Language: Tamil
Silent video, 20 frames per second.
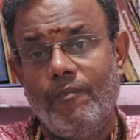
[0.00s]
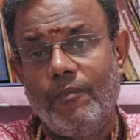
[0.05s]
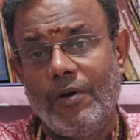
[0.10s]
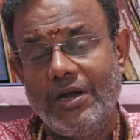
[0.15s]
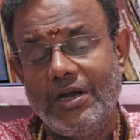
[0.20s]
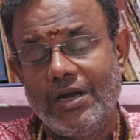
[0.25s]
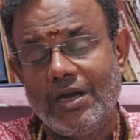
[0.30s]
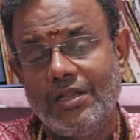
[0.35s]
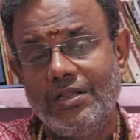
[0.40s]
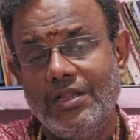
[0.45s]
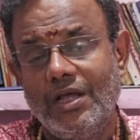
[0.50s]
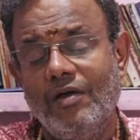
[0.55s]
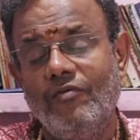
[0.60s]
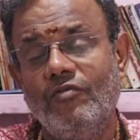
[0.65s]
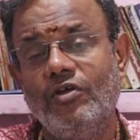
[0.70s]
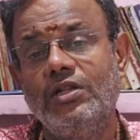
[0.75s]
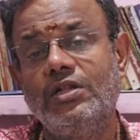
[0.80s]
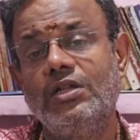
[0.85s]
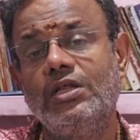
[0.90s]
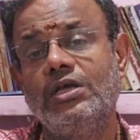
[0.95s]
பண்ணுறது
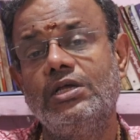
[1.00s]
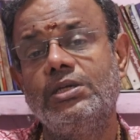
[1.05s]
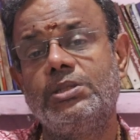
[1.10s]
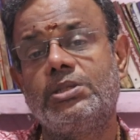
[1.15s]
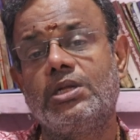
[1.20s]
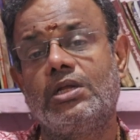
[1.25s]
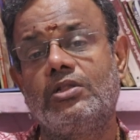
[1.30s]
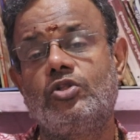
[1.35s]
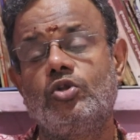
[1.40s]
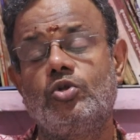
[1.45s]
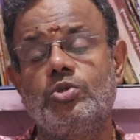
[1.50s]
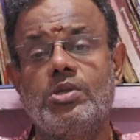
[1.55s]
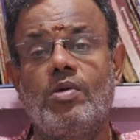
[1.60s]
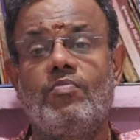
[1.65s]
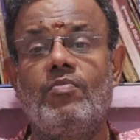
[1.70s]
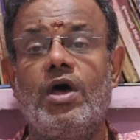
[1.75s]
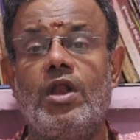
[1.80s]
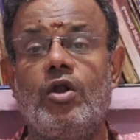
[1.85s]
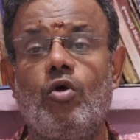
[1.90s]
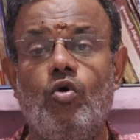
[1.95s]
தான் வந்து சத்ரு
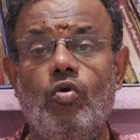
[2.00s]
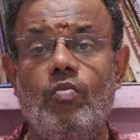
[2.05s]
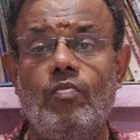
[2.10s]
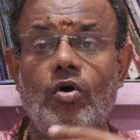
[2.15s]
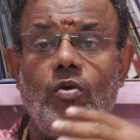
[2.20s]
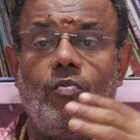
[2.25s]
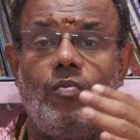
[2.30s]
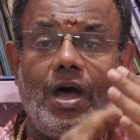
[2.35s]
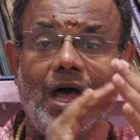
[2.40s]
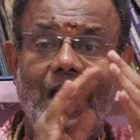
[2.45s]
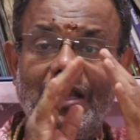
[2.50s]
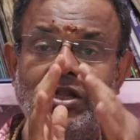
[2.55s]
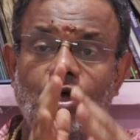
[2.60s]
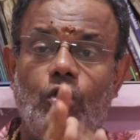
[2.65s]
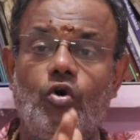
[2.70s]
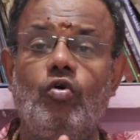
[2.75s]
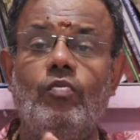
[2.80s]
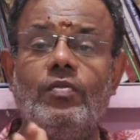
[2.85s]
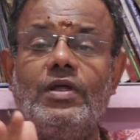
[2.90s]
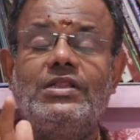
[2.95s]
சமார ஹோமம் அந்த
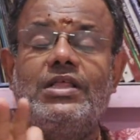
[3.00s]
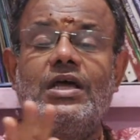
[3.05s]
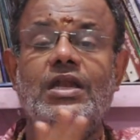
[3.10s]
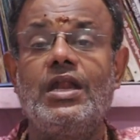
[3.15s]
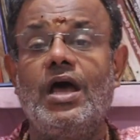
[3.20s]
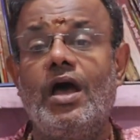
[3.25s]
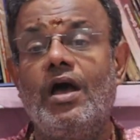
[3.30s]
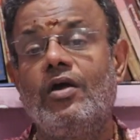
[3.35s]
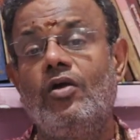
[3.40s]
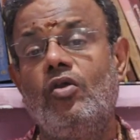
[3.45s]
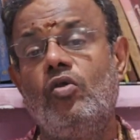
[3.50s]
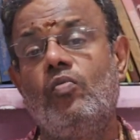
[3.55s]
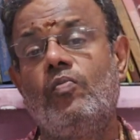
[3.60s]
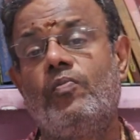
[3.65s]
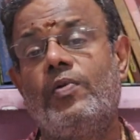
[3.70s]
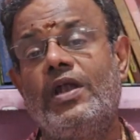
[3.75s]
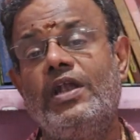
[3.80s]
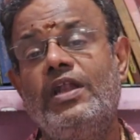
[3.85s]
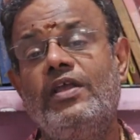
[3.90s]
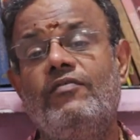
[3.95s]
ஹோமத்தை
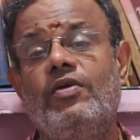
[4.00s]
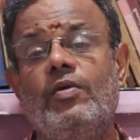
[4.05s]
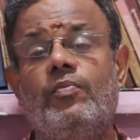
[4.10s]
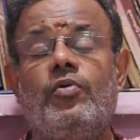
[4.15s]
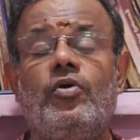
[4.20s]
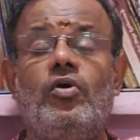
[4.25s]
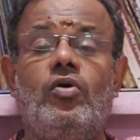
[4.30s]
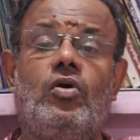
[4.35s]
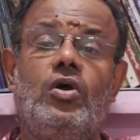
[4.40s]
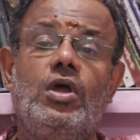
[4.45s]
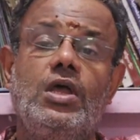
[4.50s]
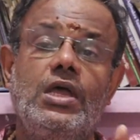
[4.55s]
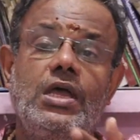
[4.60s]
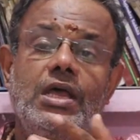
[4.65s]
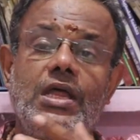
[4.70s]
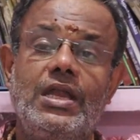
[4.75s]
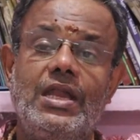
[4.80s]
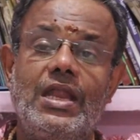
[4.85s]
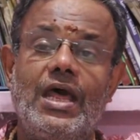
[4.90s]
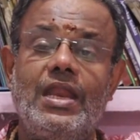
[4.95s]
நாங்களும் பண்ணி வைப்போம்
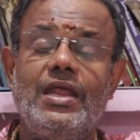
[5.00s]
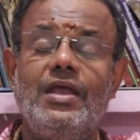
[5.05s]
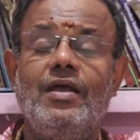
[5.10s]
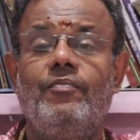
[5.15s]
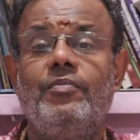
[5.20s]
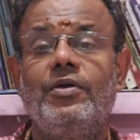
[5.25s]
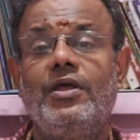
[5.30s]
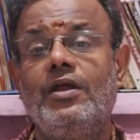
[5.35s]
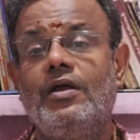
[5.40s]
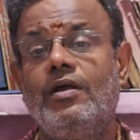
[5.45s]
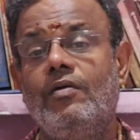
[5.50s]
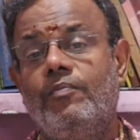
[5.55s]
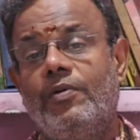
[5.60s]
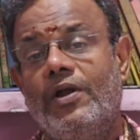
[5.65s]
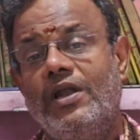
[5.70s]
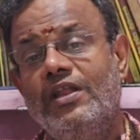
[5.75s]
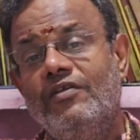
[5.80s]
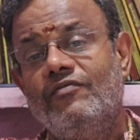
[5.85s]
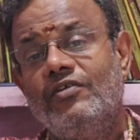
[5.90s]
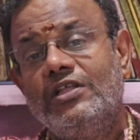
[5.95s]
நிறைய பேருக்கு
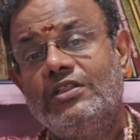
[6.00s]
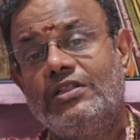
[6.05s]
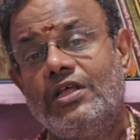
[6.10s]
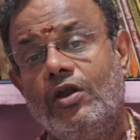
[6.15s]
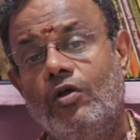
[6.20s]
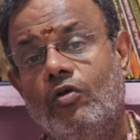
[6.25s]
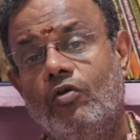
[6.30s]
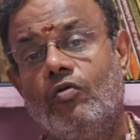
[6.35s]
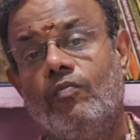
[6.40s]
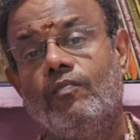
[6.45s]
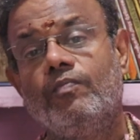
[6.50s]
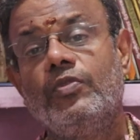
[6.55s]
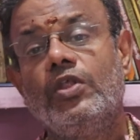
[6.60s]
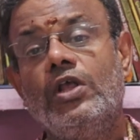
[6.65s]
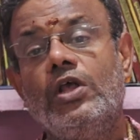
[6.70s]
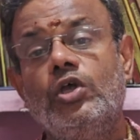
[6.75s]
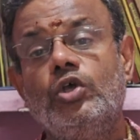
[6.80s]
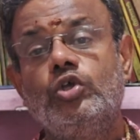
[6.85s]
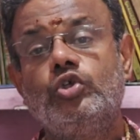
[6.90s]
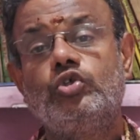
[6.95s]
பண்ணி வைத்திருக்கிறோம்
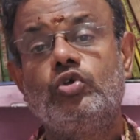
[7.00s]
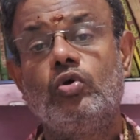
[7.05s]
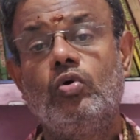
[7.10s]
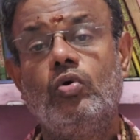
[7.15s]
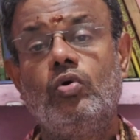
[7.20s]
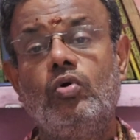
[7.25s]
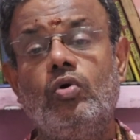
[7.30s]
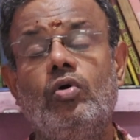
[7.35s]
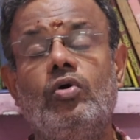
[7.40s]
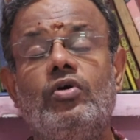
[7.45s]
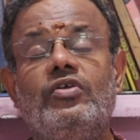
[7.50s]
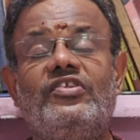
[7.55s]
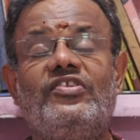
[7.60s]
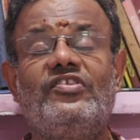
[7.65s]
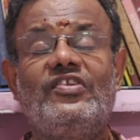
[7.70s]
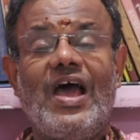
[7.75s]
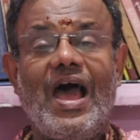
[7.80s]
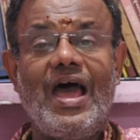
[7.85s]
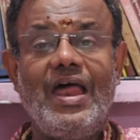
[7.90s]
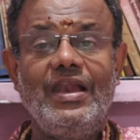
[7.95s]
ஸோ
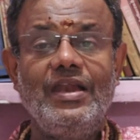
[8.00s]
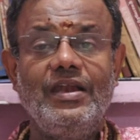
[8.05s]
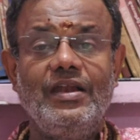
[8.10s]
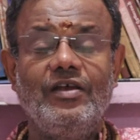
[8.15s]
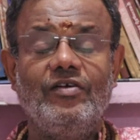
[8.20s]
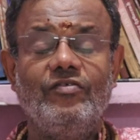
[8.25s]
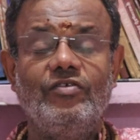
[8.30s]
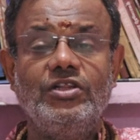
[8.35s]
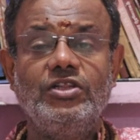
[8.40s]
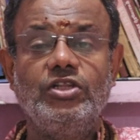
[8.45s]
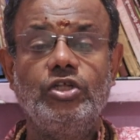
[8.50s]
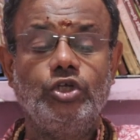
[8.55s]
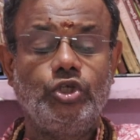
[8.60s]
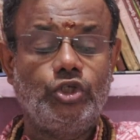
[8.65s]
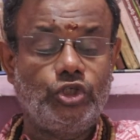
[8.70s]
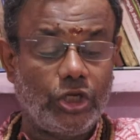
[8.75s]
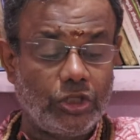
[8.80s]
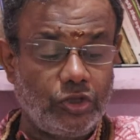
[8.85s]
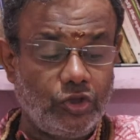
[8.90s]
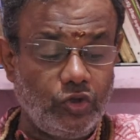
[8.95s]
ஸ்டாலினுக்கு வந்து
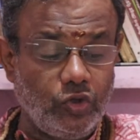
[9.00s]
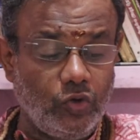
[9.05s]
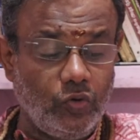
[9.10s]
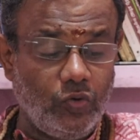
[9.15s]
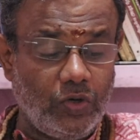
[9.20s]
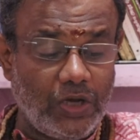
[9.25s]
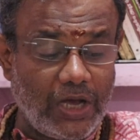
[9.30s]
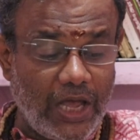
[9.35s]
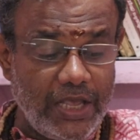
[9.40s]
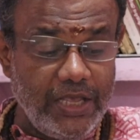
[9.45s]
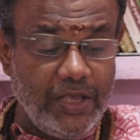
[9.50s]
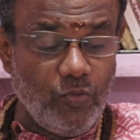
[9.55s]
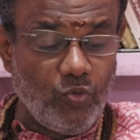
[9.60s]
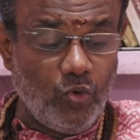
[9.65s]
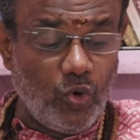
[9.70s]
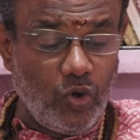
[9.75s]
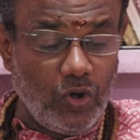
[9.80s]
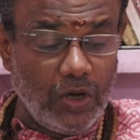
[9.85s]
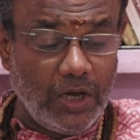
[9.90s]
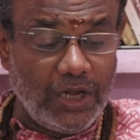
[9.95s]
சத்ரு கை
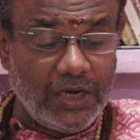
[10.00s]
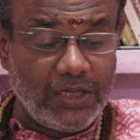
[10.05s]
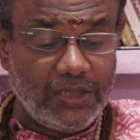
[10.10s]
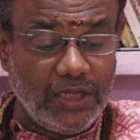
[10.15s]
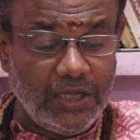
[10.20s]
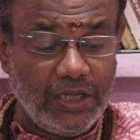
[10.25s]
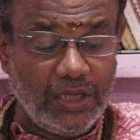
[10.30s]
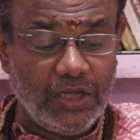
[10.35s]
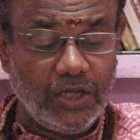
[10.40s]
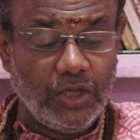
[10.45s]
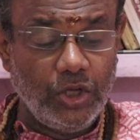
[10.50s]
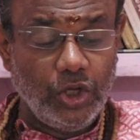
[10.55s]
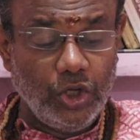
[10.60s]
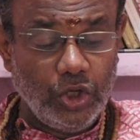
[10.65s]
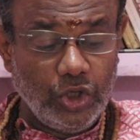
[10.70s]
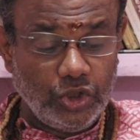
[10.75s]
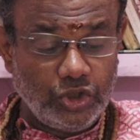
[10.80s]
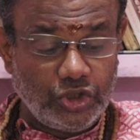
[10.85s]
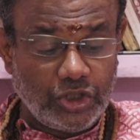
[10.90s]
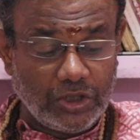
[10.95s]
ஓங்கிறது
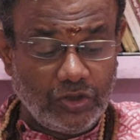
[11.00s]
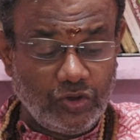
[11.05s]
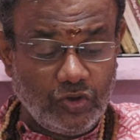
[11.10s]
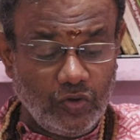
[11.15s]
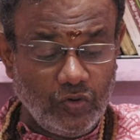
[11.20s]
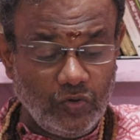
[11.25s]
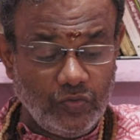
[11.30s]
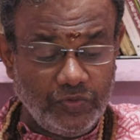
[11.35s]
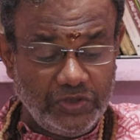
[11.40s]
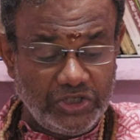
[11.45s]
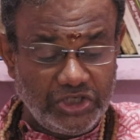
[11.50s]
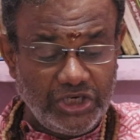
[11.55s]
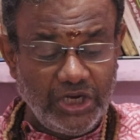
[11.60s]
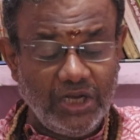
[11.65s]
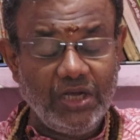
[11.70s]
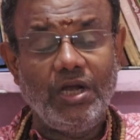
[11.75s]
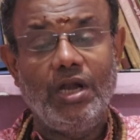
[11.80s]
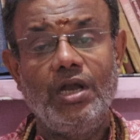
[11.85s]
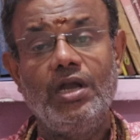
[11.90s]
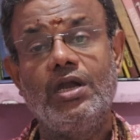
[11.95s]
சத்ரு
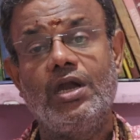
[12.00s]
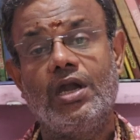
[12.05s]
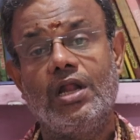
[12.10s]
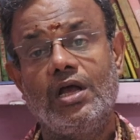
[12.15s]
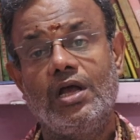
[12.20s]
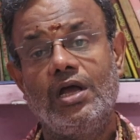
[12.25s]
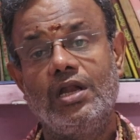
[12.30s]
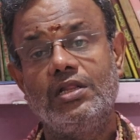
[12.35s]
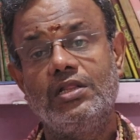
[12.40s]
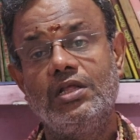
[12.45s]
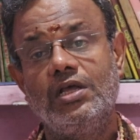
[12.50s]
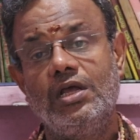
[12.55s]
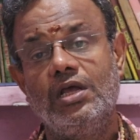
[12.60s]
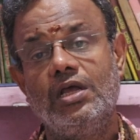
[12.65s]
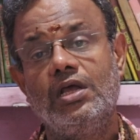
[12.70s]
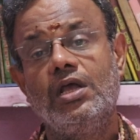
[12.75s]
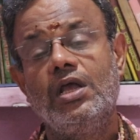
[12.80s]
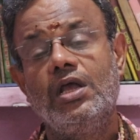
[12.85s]
விஷயங்கள் நடக்கிறது